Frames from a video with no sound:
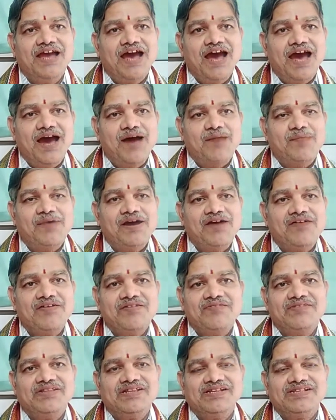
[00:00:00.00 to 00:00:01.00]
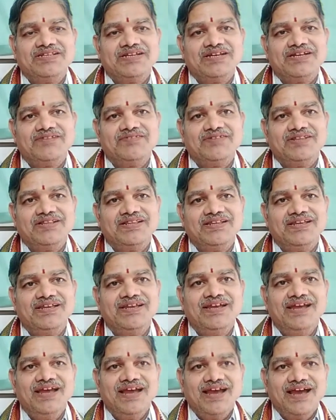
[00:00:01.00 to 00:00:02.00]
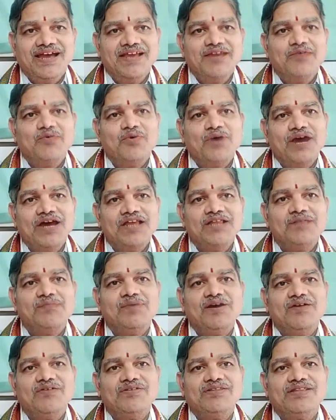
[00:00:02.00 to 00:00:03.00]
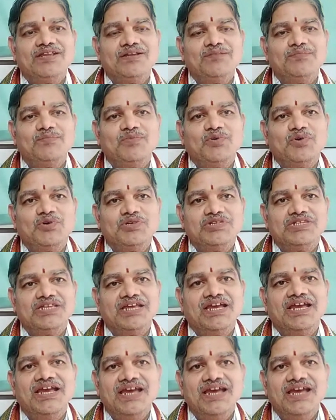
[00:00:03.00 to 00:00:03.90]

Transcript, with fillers: ఆ భావ కవిత చక్రవర్తి కానీ ఉగాది భావం తలంపుకు వస్తే